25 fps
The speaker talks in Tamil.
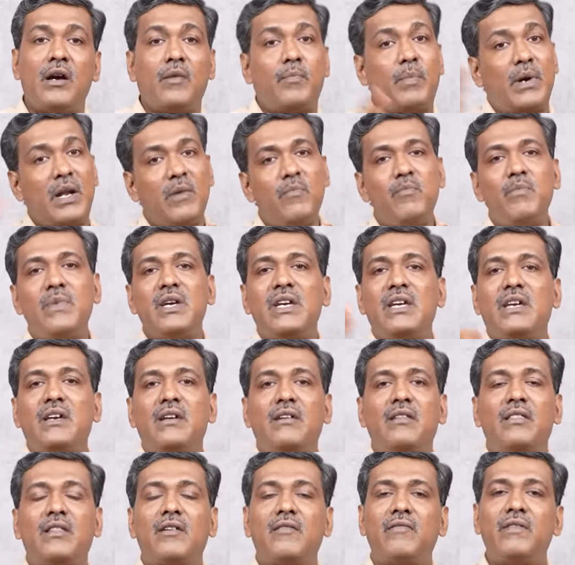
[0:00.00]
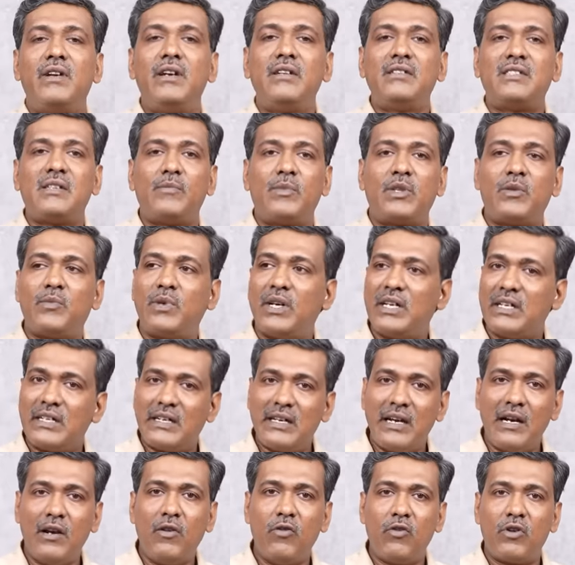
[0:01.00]
பிளம்பிங்கு இந்த வீடு சம்மந்தமான
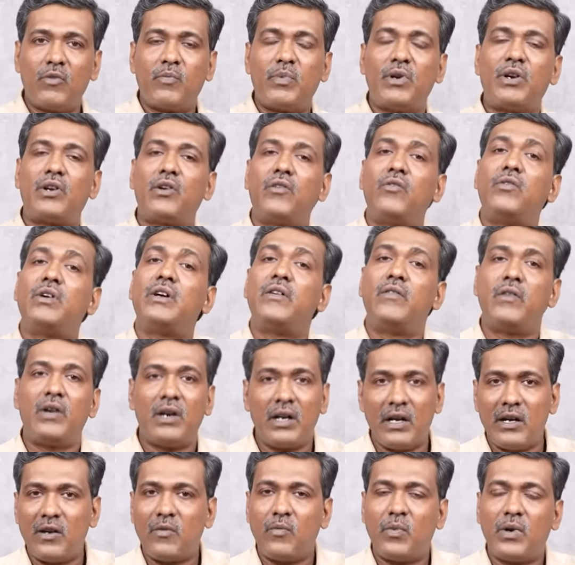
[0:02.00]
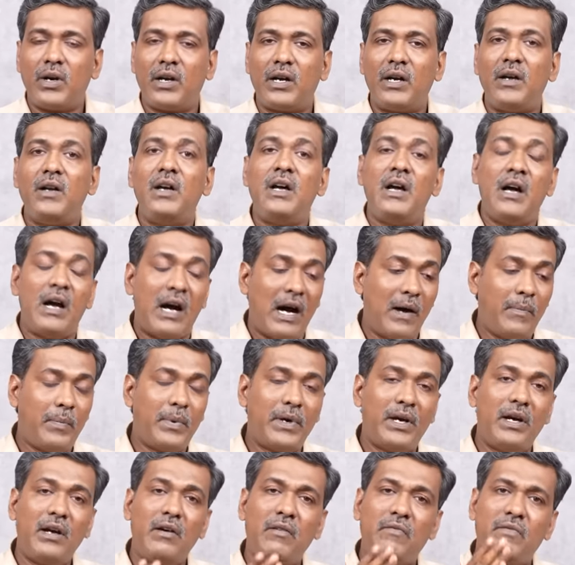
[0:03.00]
கிரில் ஒர்க் பண்ணுறவங்க இவங்கெல்லாம் இருப்பாங்க
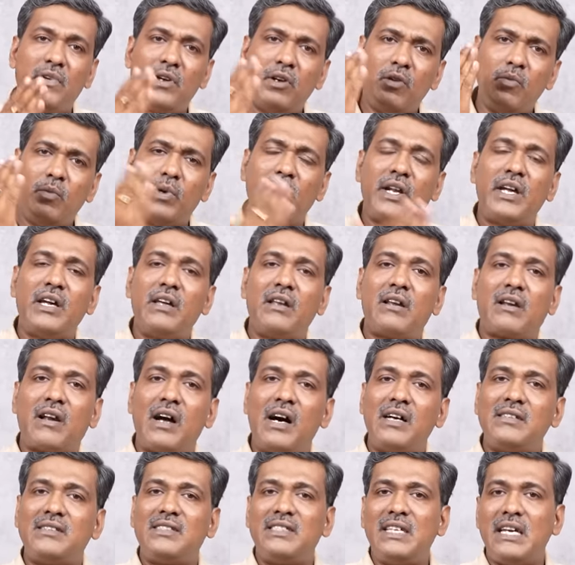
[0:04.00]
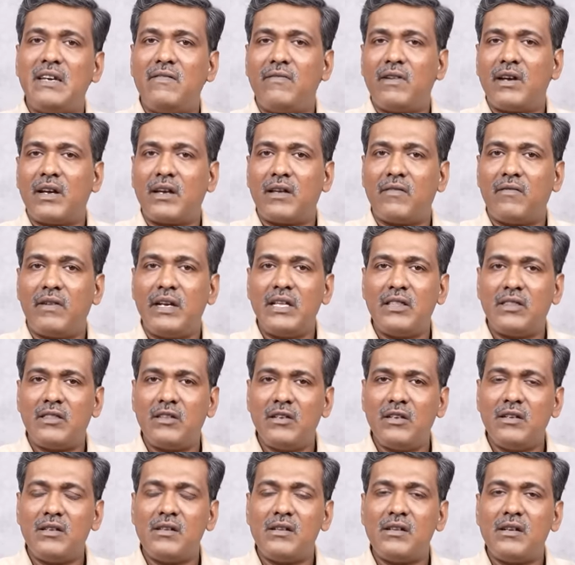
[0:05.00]
அப்போ வெறுமனே ராசியை
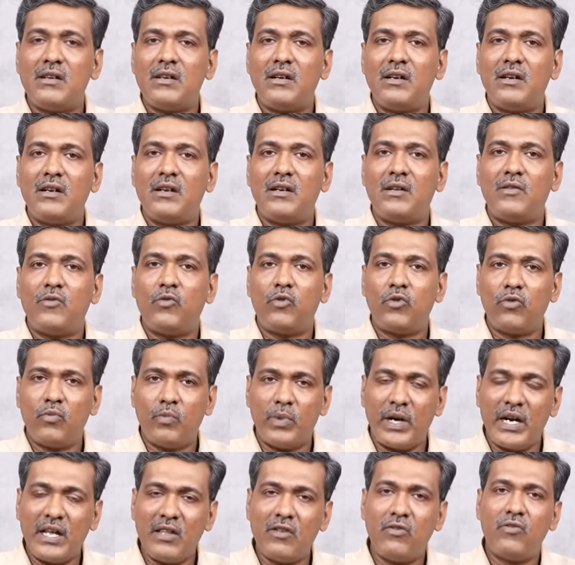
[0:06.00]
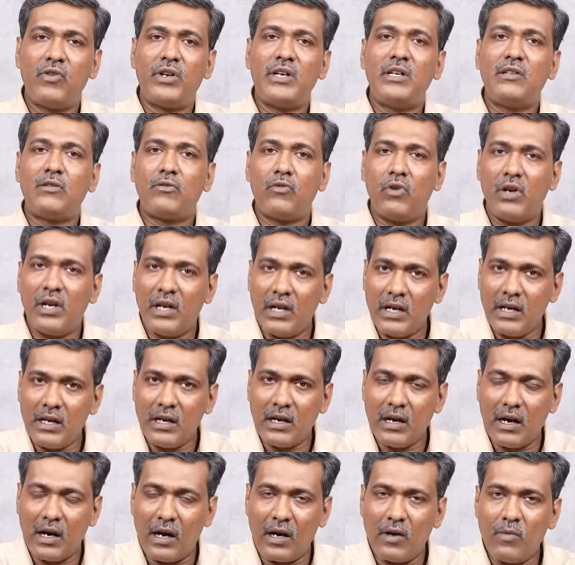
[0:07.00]
வைத்து ஒரு மனிதனுடைய தொழிலை
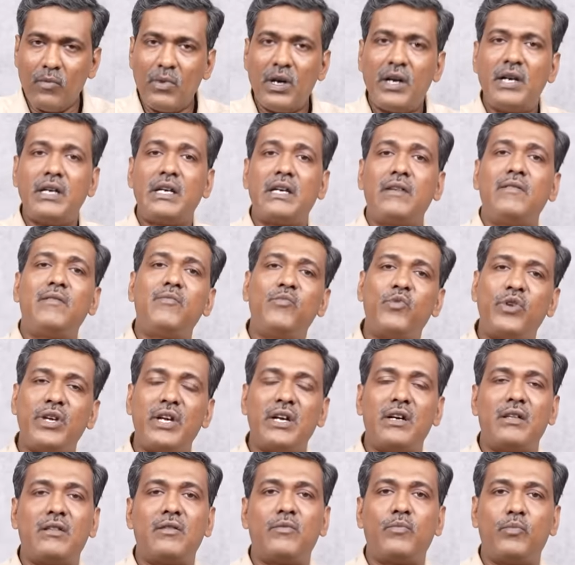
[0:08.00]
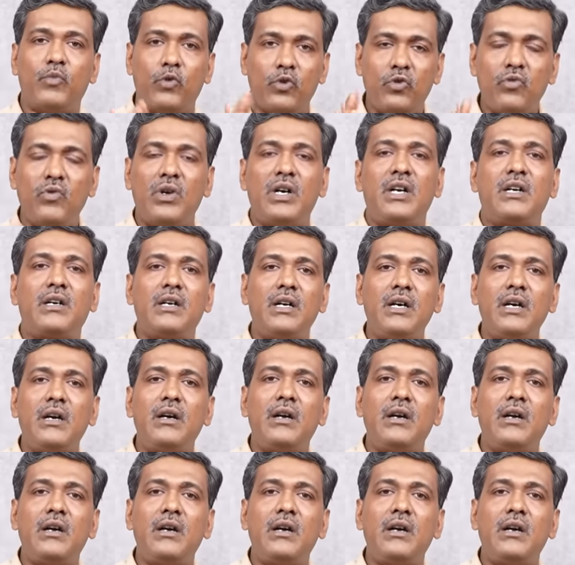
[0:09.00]
அனுமானிக்கவே முடியாது பொதுவாக